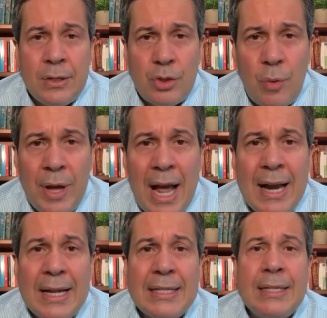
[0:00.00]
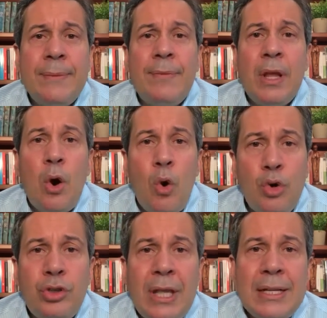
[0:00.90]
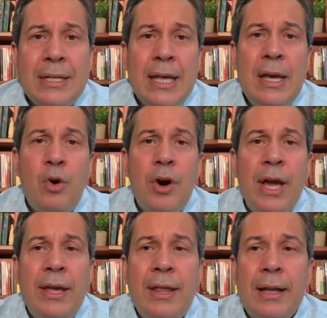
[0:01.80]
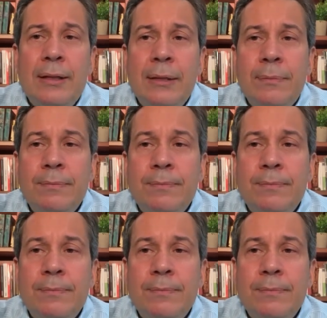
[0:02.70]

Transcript: soberanas, justas y con equidad.